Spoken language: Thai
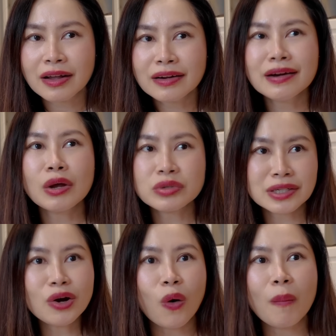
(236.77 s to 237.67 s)
คือเราซื้
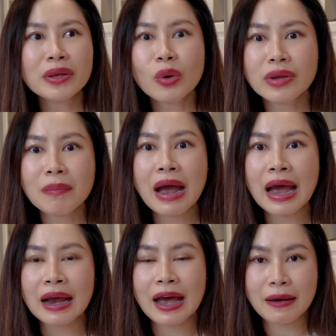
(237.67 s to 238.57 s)
อของไม่ต้องเยอะมาก
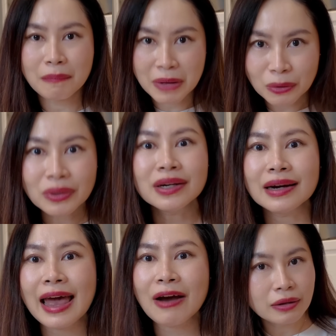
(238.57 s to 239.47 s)
อะมันก็ถึง
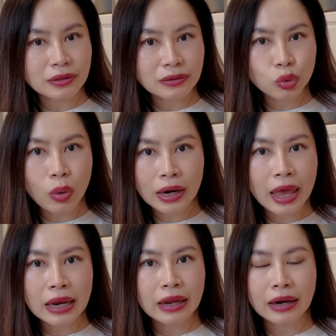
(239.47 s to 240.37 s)
แล้วตัวเล
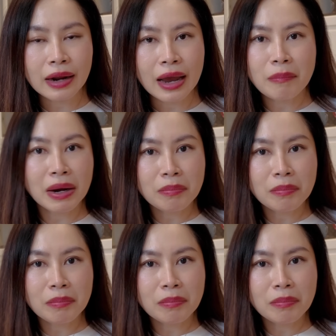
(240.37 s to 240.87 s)
ขนั้นน่ะมัน